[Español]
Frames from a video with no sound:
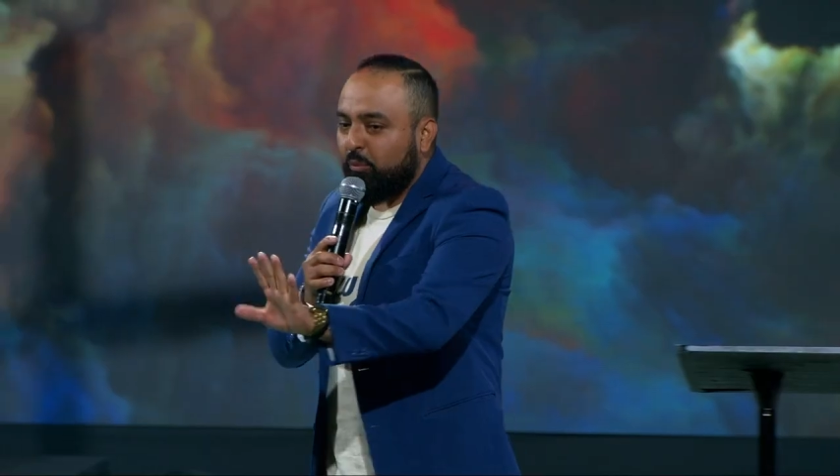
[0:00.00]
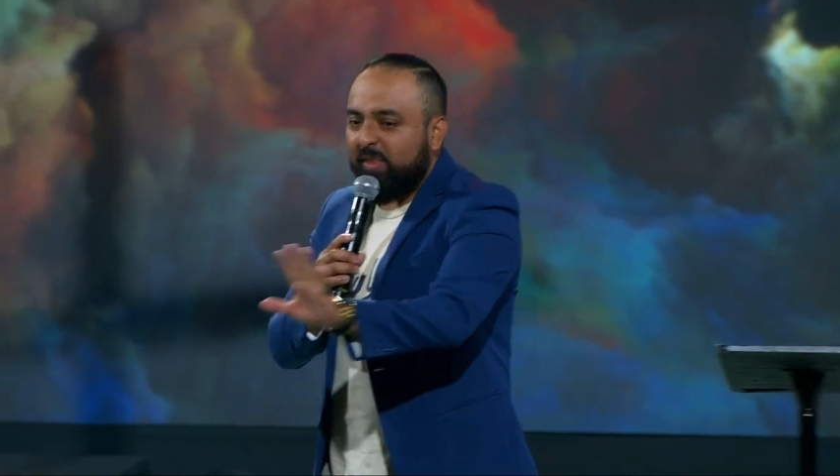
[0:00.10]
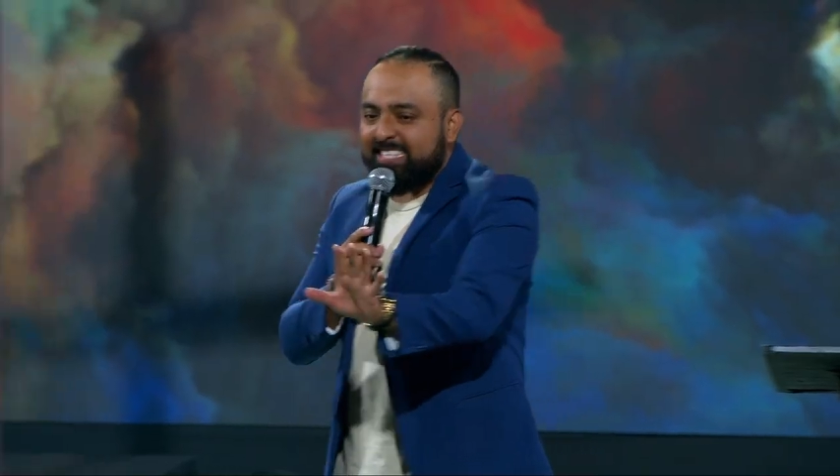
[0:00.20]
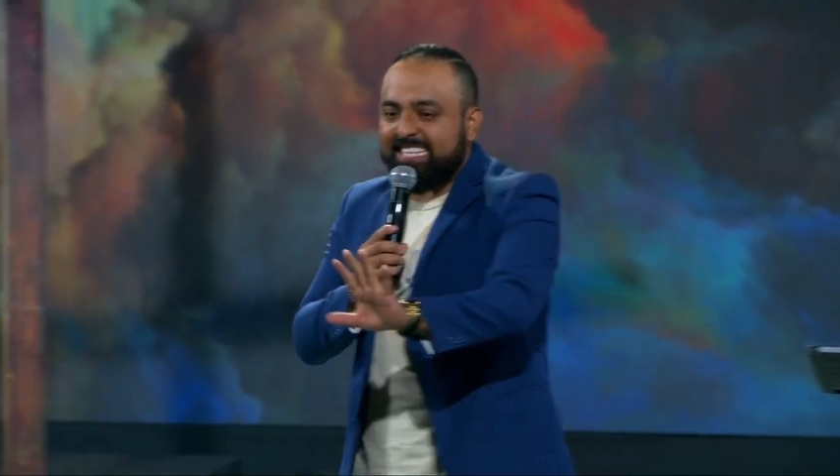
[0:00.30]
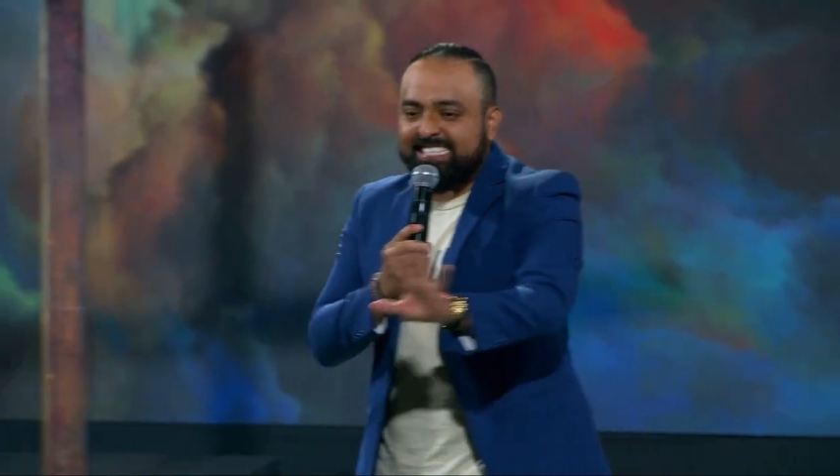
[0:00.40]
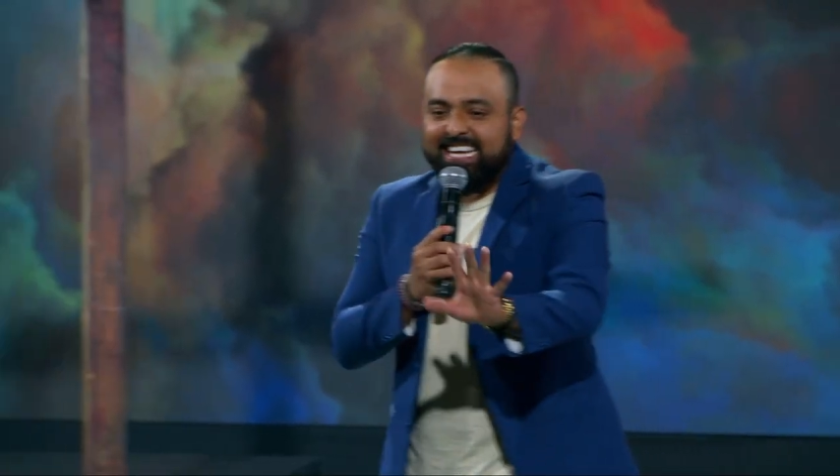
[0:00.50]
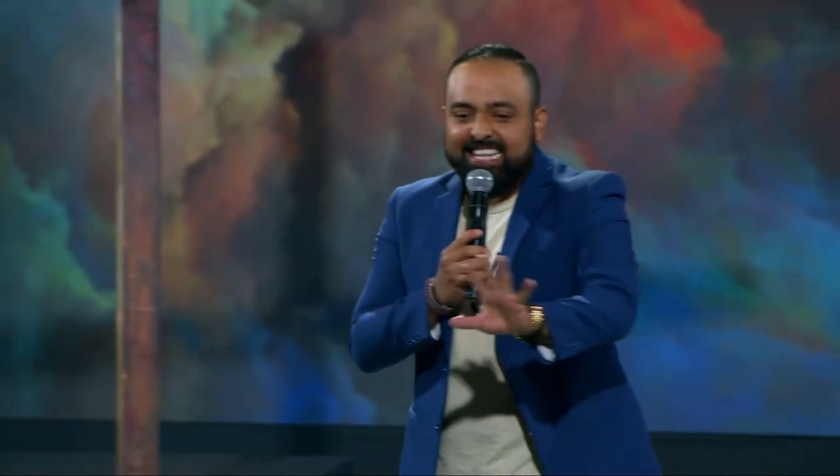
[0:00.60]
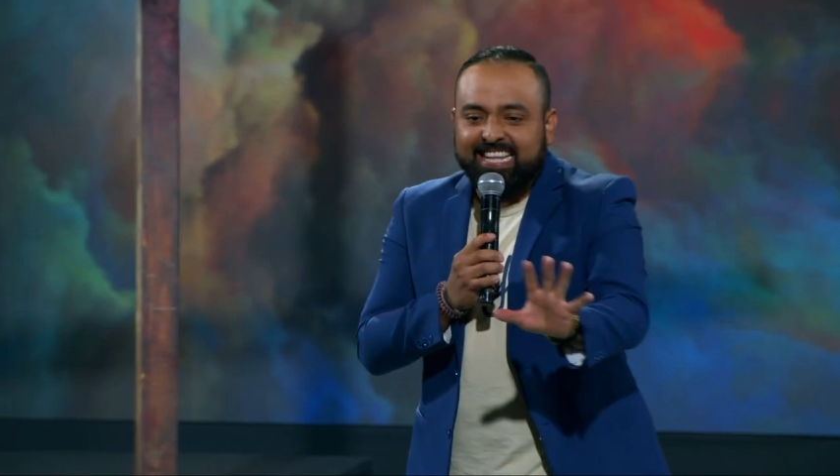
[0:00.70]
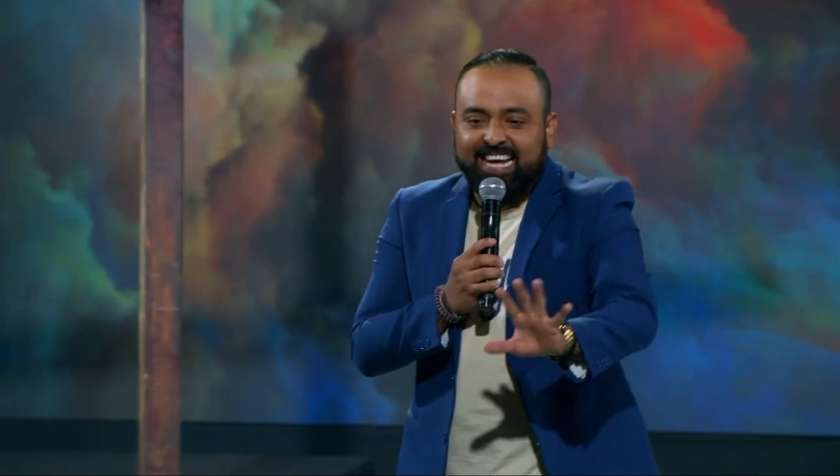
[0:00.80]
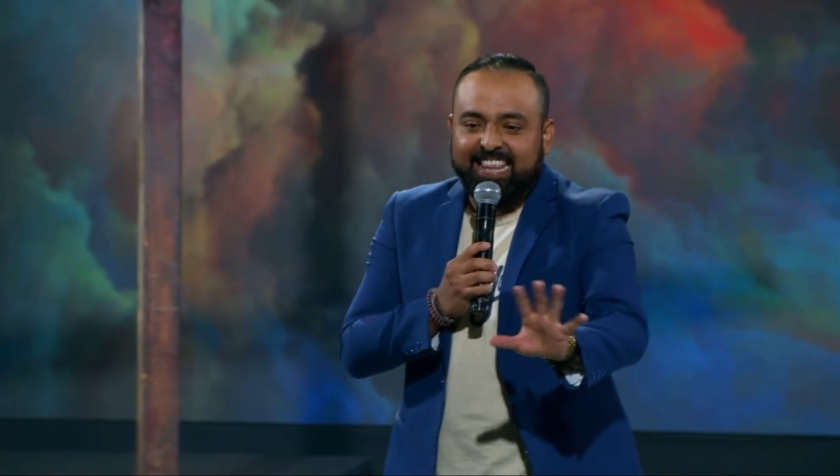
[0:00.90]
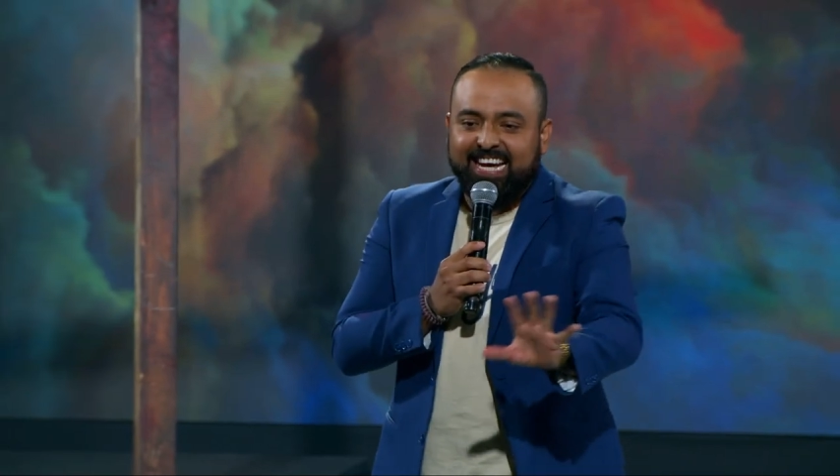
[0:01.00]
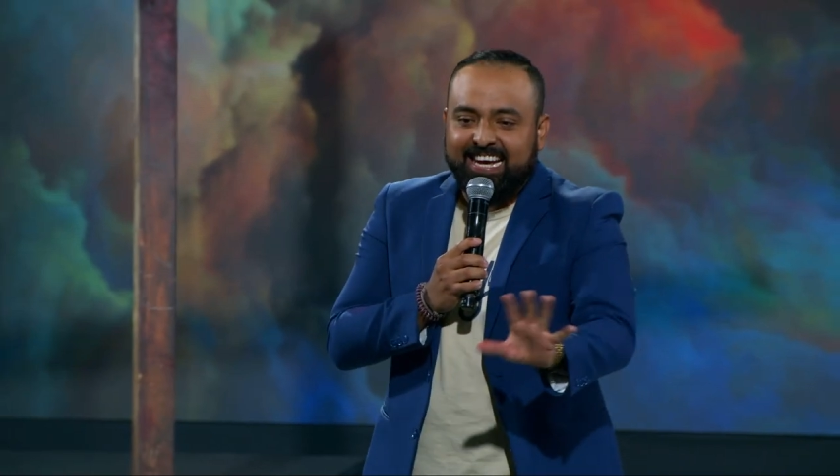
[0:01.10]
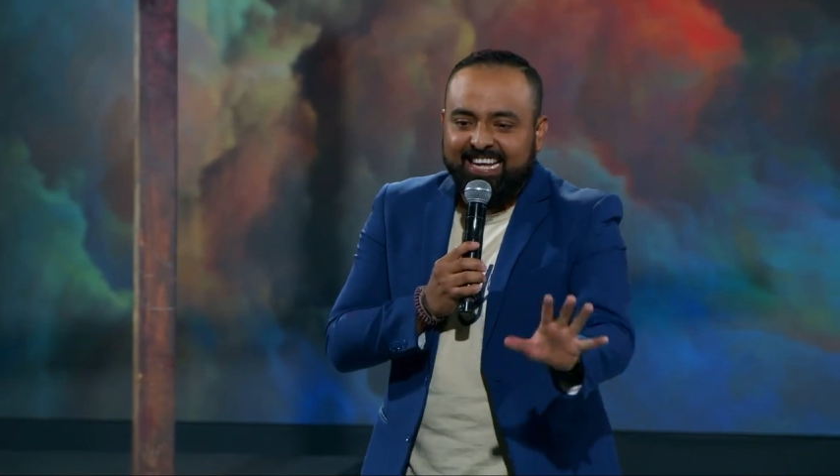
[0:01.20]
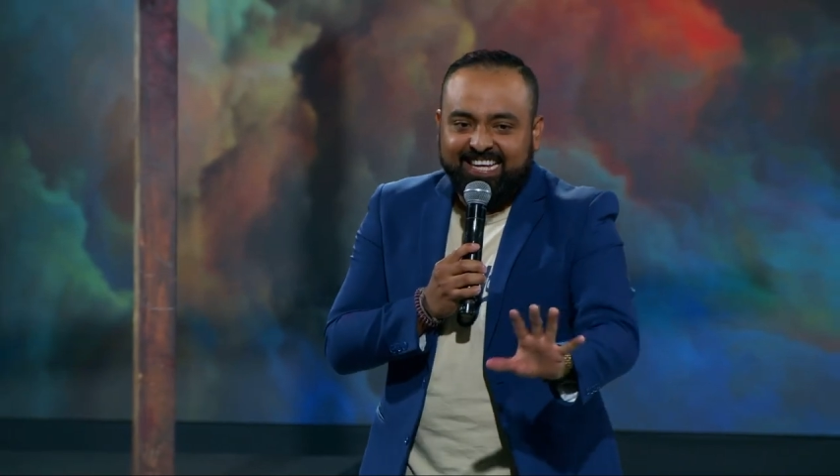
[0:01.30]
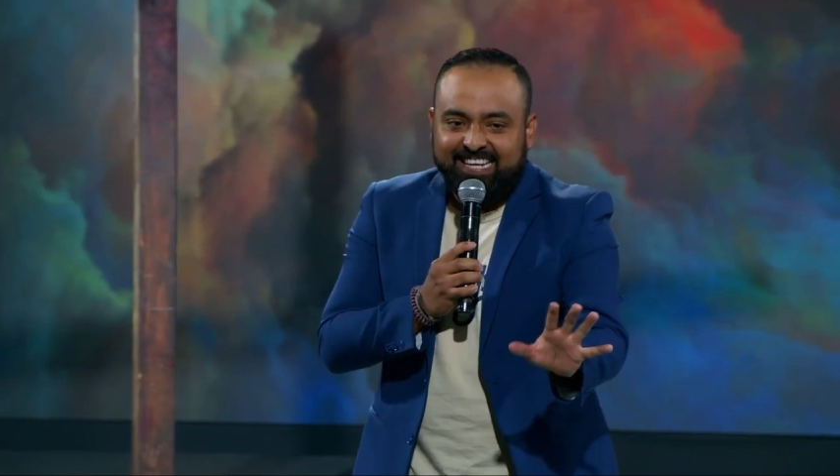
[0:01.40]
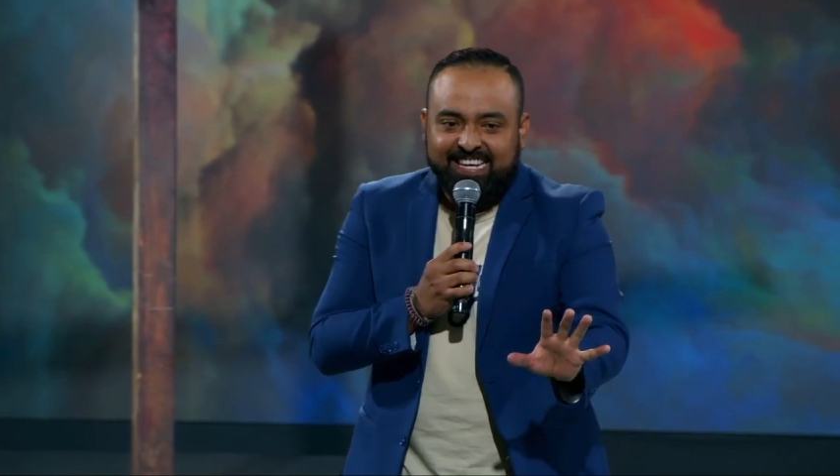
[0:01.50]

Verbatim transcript: puedes hacer nada.